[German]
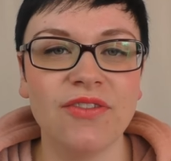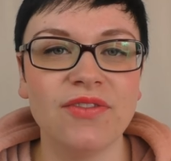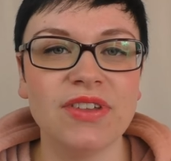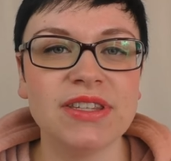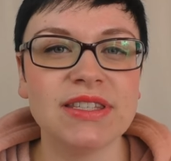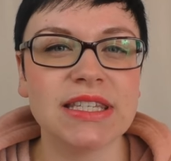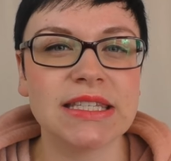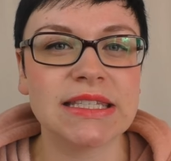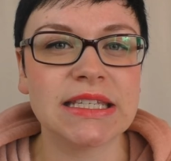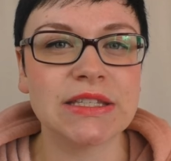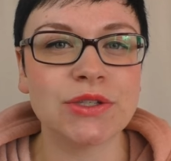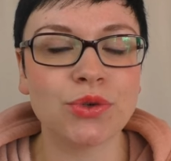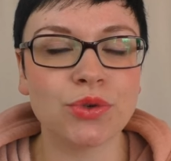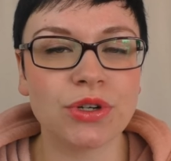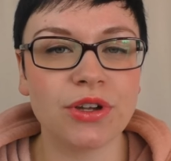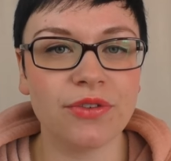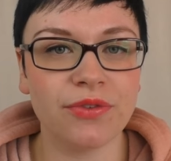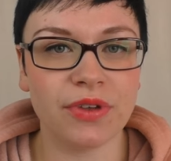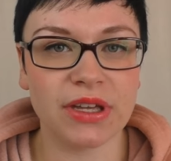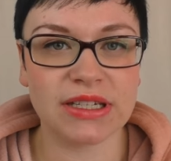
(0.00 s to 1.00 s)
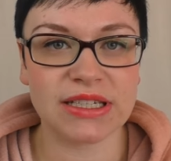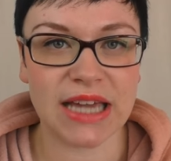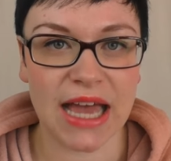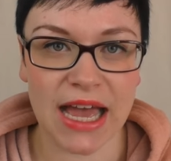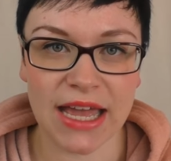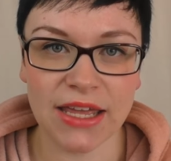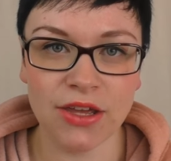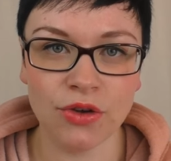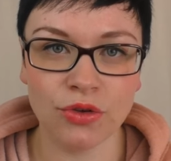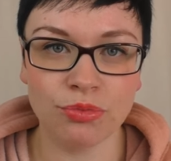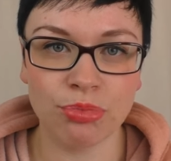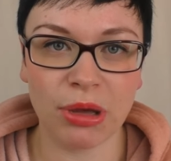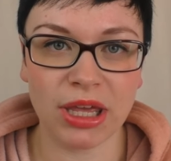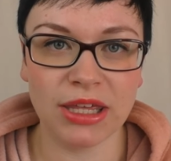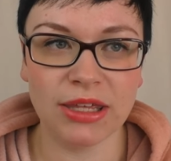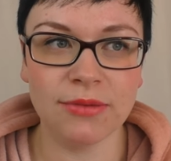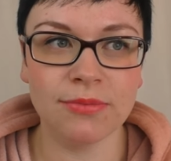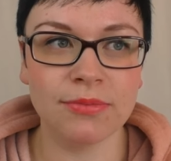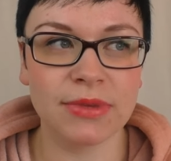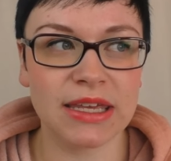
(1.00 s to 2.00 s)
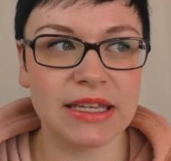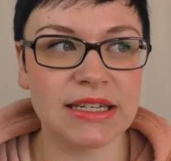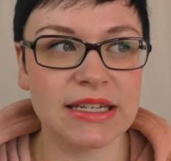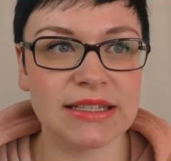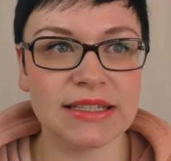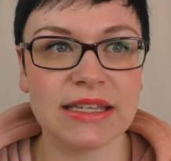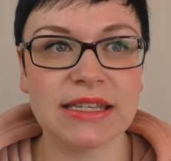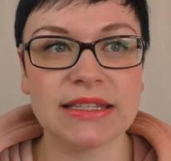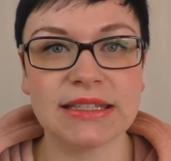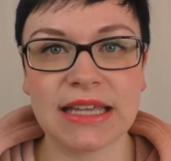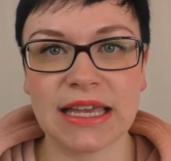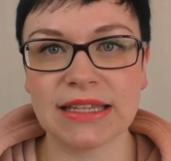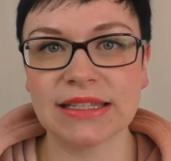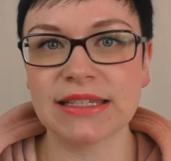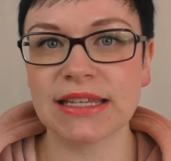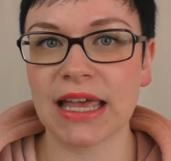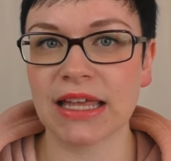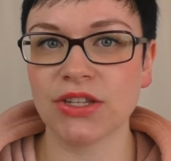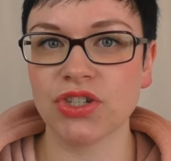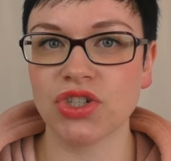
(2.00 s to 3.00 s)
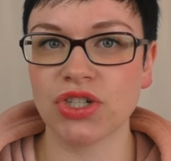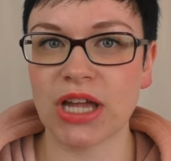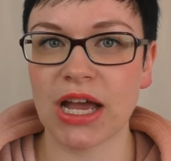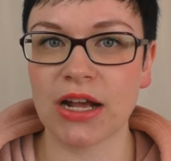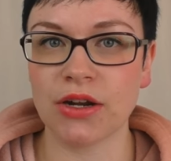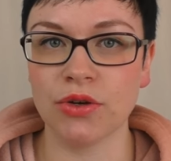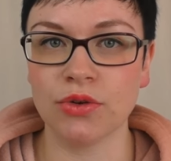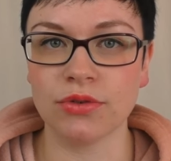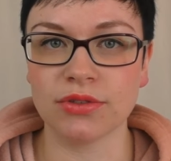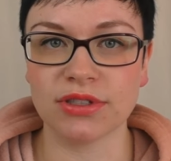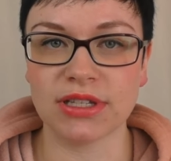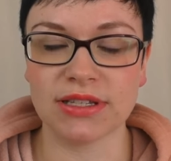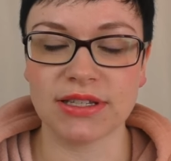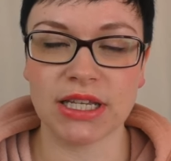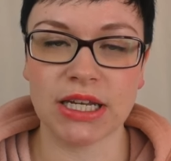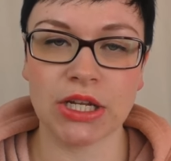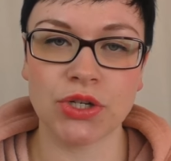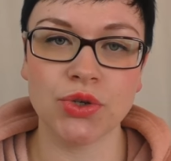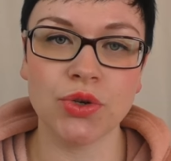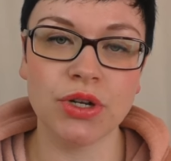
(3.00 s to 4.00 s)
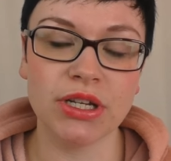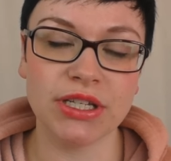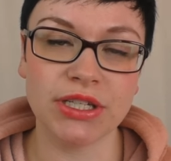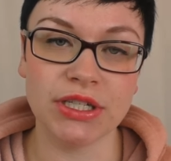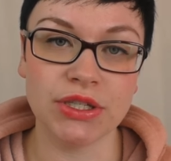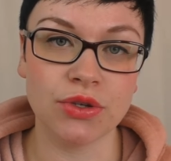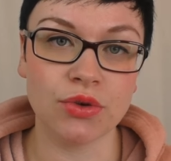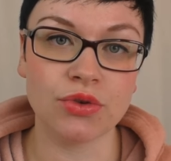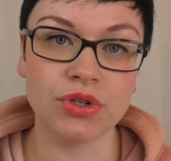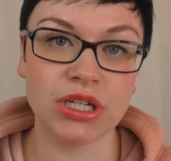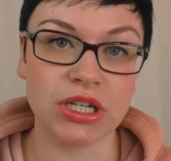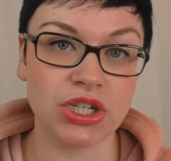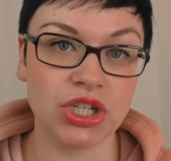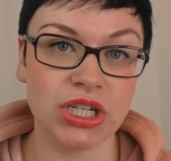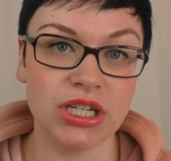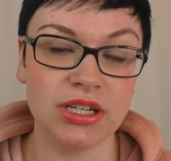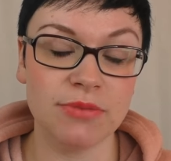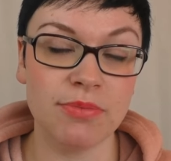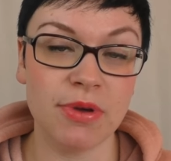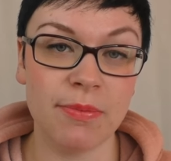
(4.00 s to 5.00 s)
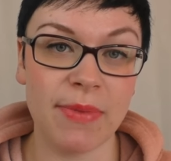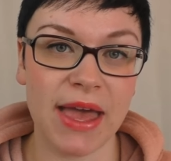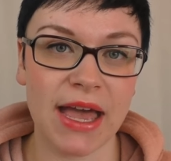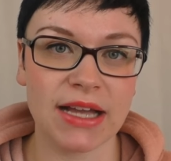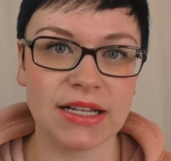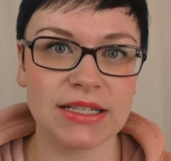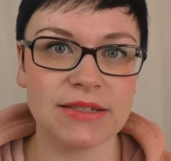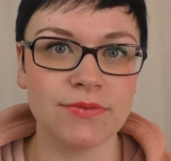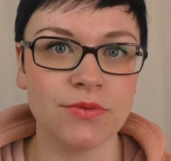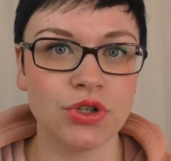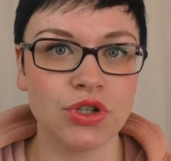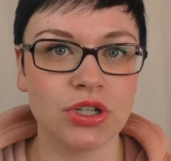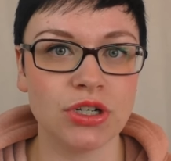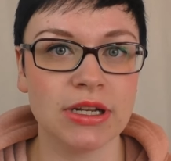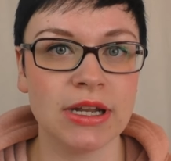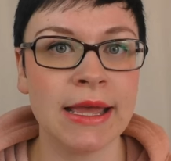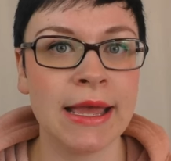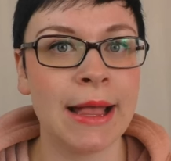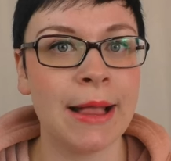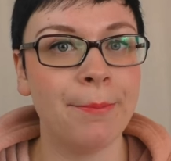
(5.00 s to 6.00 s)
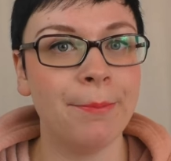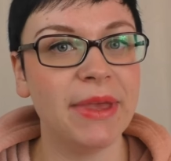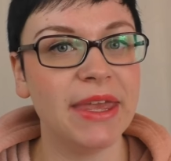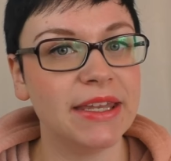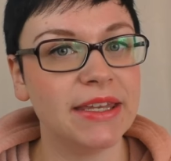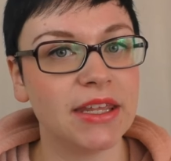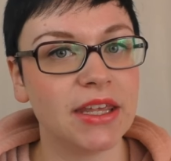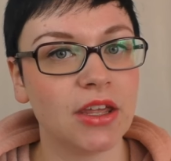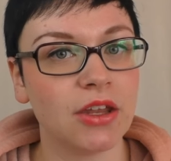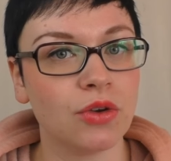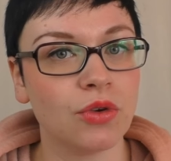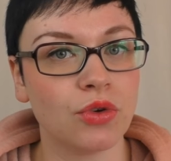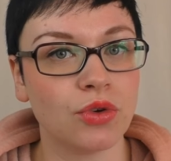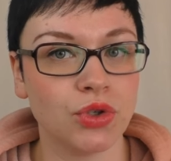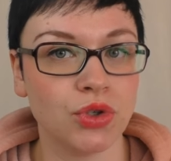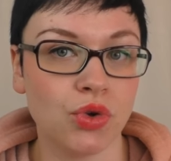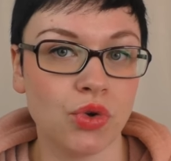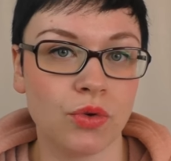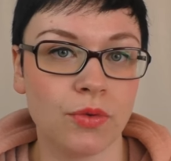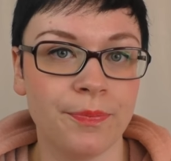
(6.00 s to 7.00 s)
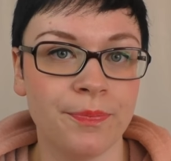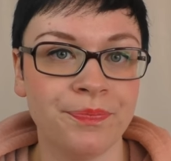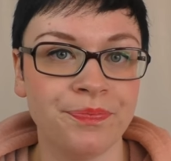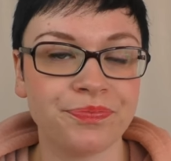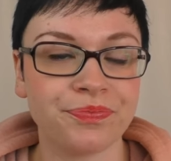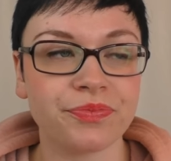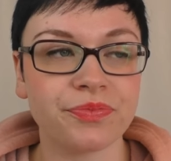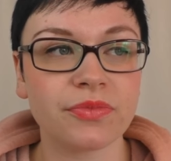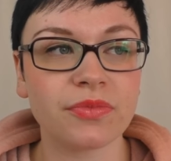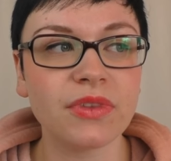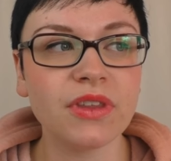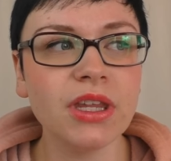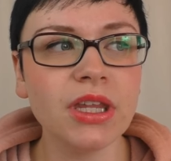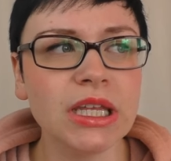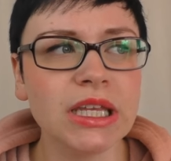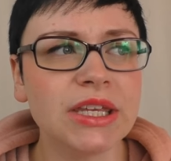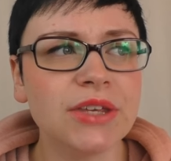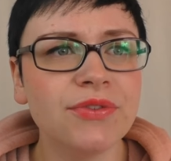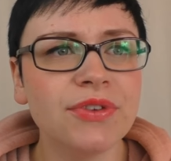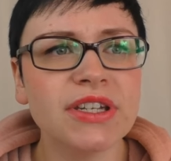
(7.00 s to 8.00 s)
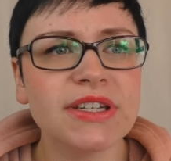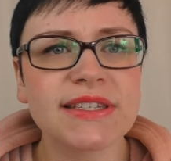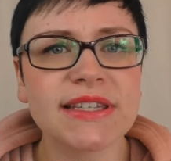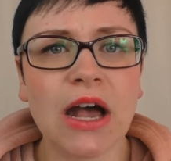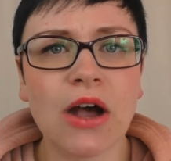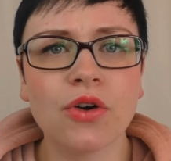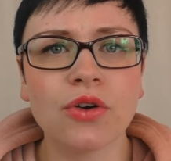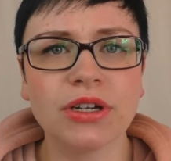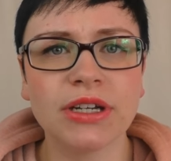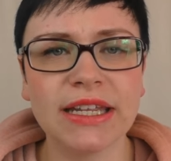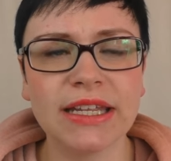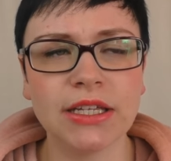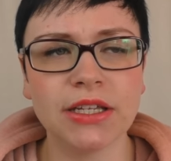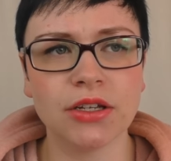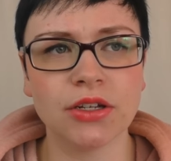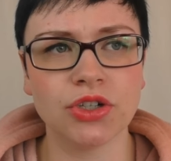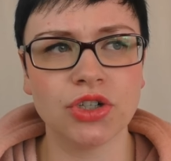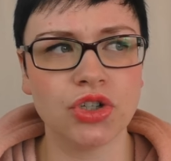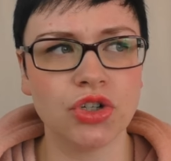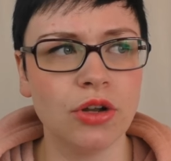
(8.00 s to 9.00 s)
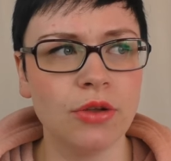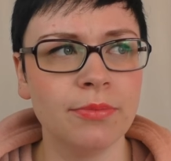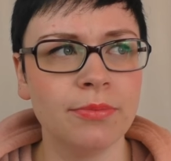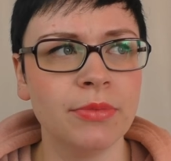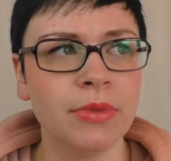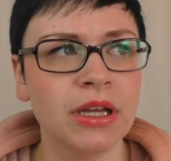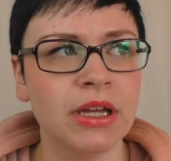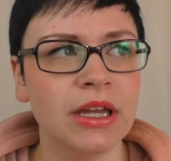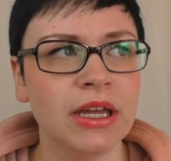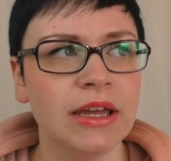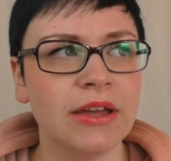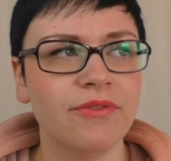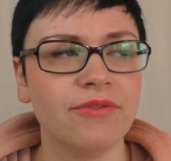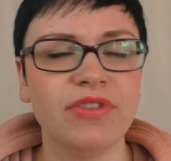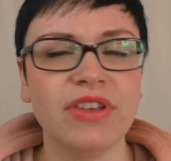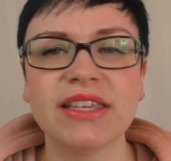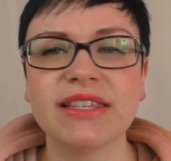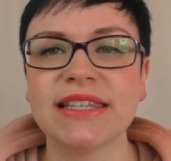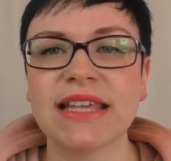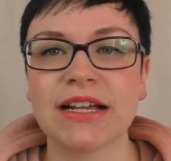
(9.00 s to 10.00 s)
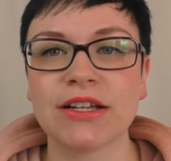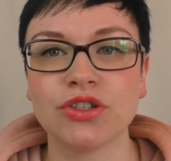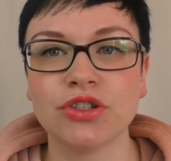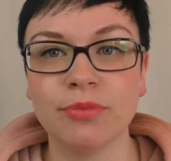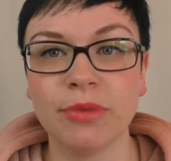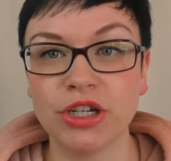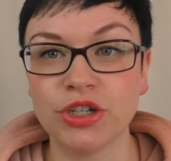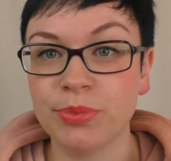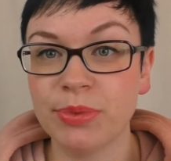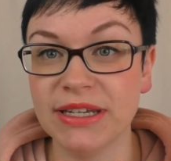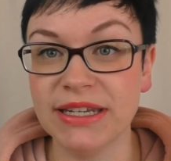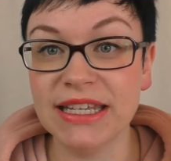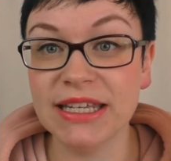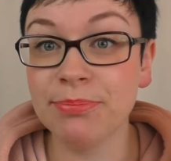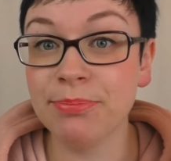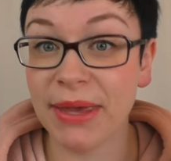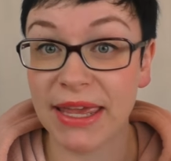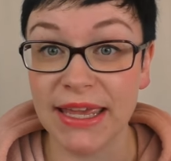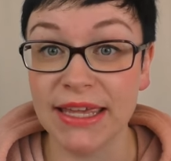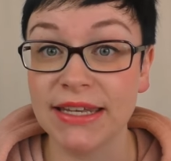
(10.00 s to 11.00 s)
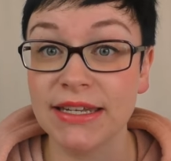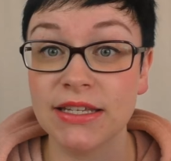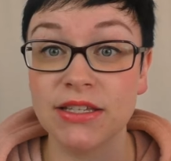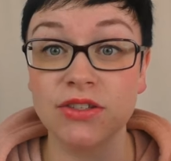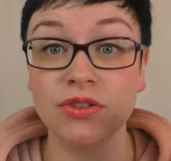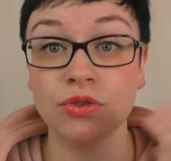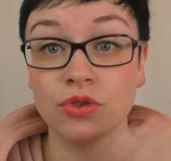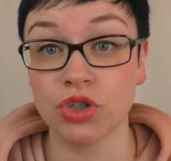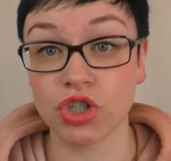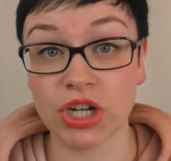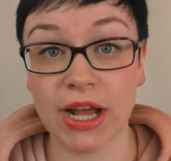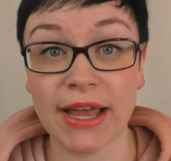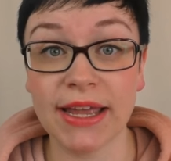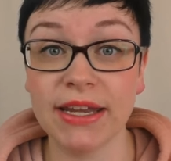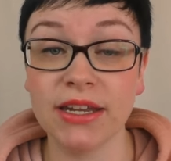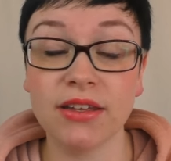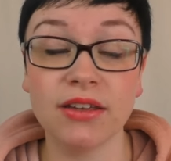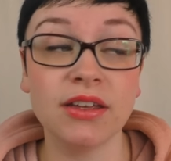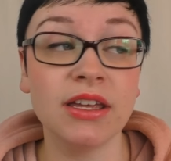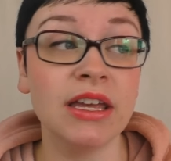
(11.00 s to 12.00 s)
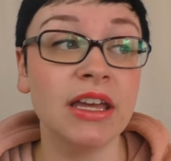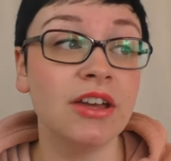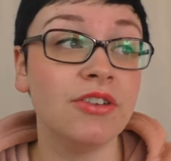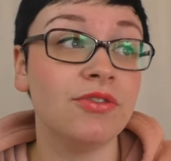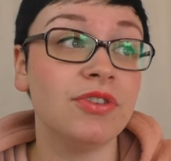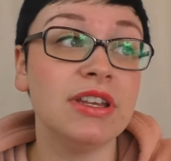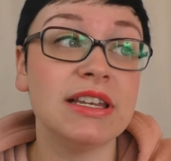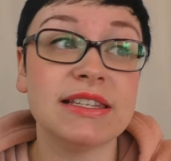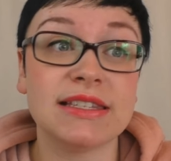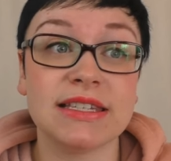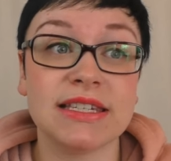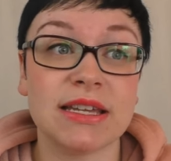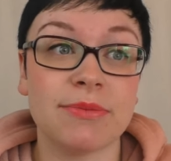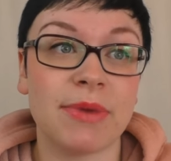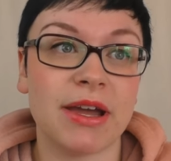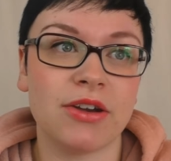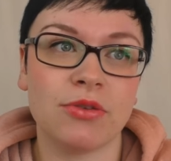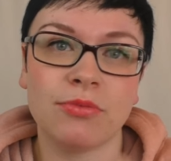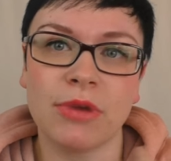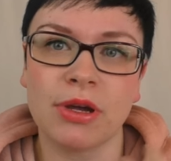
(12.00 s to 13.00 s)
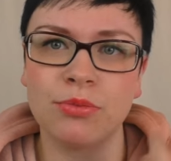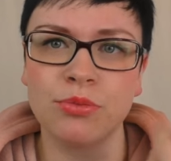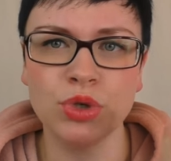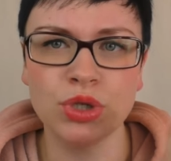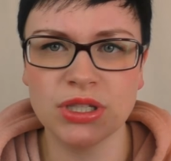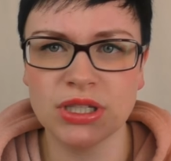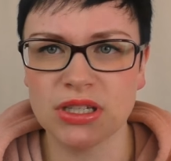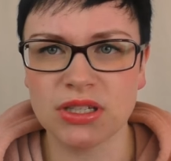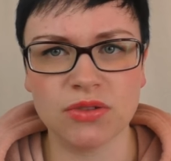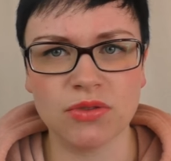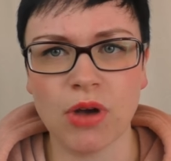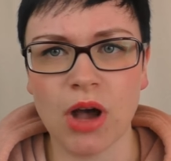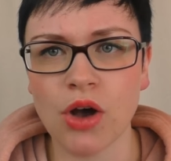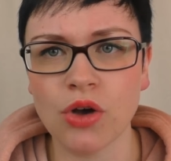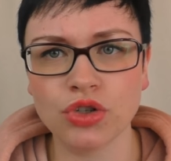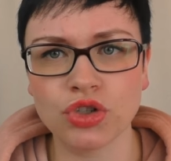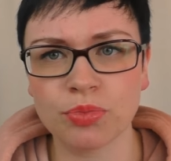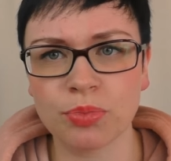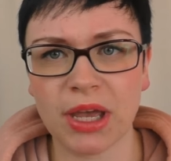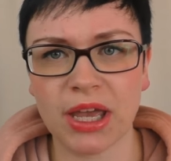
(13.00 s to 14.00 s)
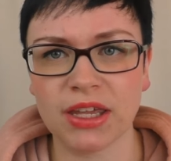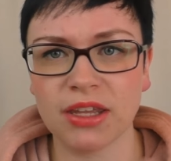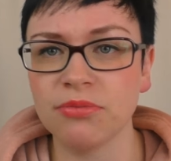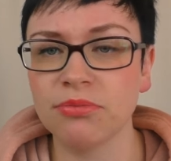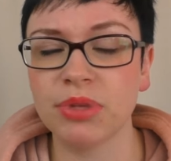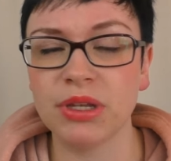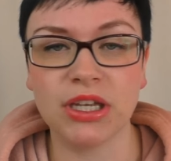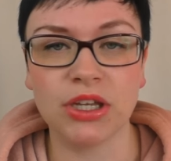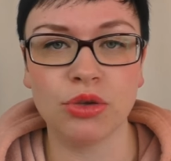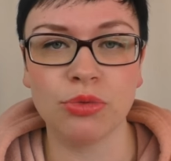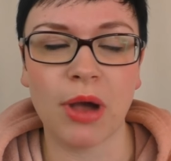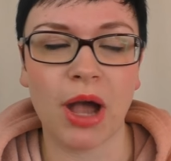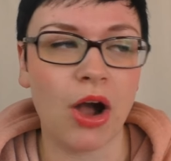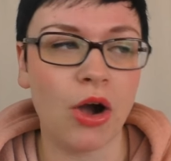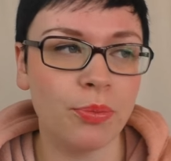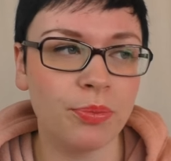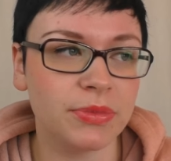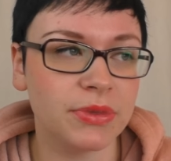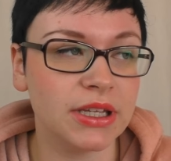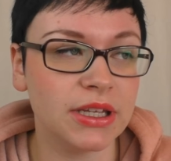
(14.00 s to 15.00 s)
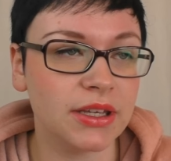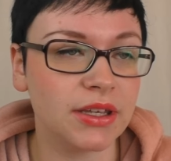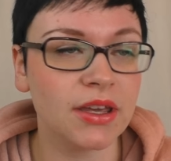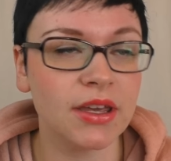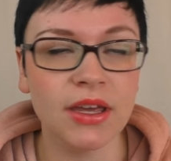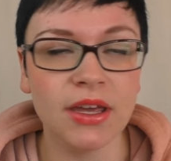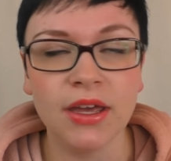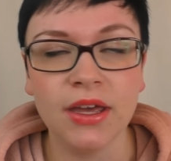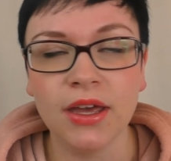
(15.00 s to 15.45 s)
Vince ist jetzt ungefähr drei und bei ihm geht das jetzt ganz, ganz stark los, dass er natürlich diese Unterschiede bemerkt zwischen Mädchen und Jungen. Ich finde es auch nicht schlimm. Wir sagen zum Beispiel nicht Penis und Scheide. Viele sind der Meinung, man muss das so aussprechen, bin ich überhaupt nicht.